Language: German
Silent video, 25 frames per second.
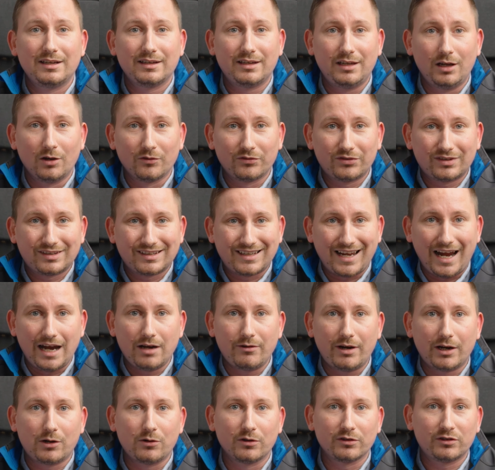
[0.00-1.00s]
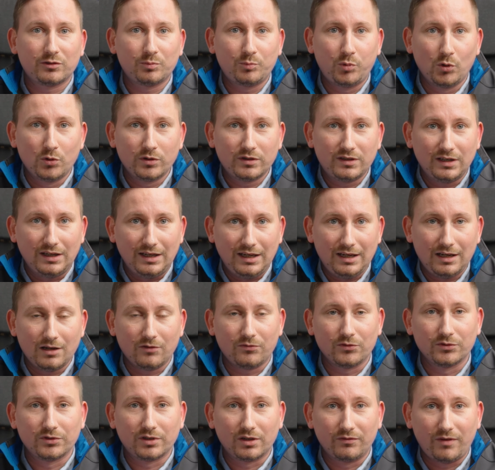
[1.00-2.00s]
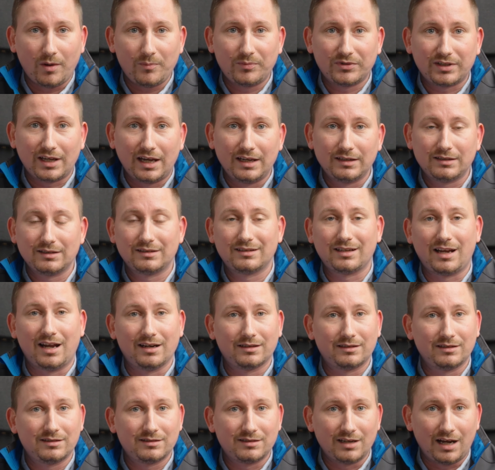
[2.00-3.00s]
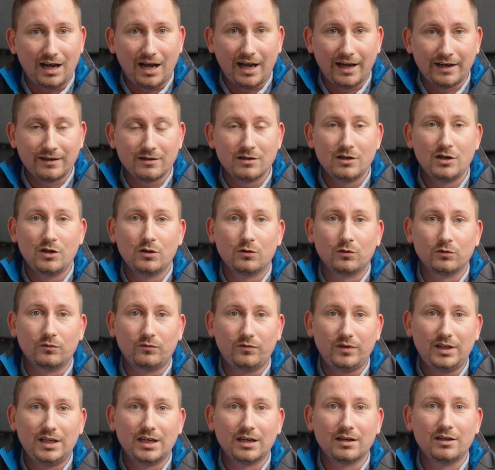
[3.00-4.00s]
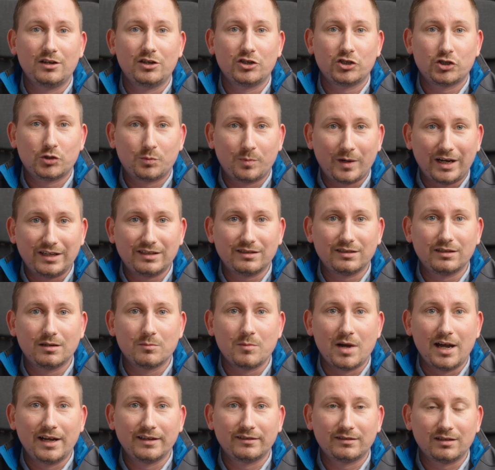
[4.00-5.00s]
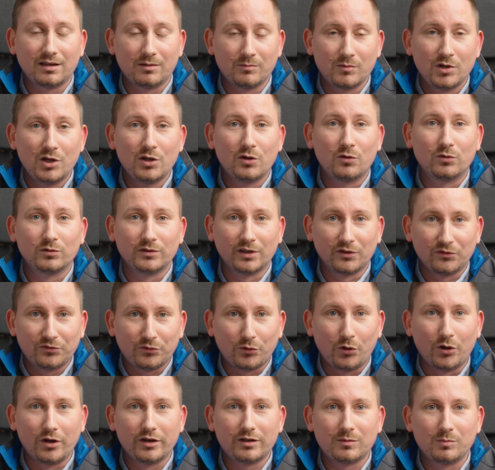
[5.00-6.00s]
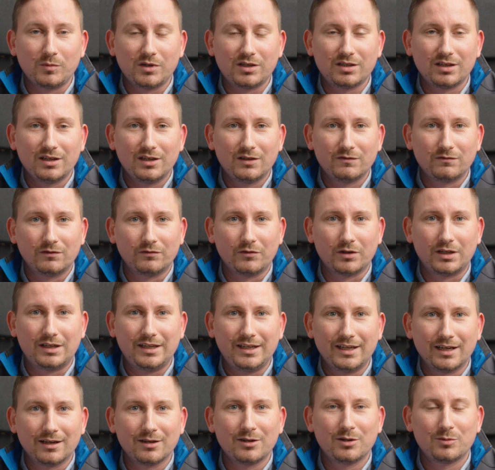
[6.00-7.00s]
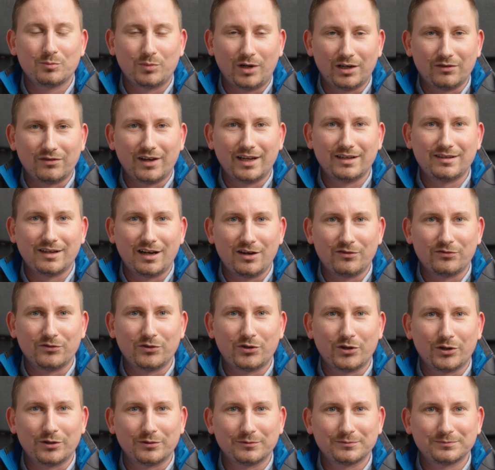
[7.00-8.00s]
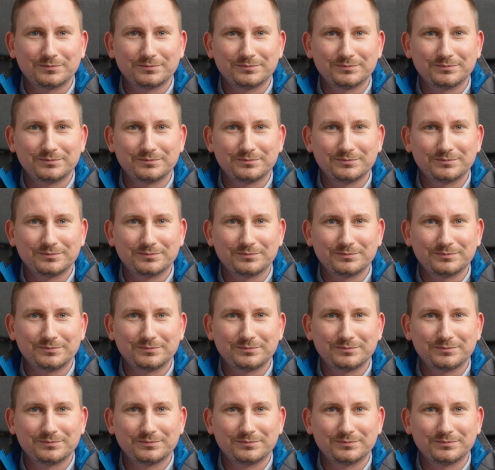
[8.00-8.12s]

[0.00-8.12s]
Geh auf skyrecords.de auf unsere Webseite, trag dich da ein und wir sprechen gemeinsam und dann freue ich mich, wenn wir dir bald weiterhelfen können.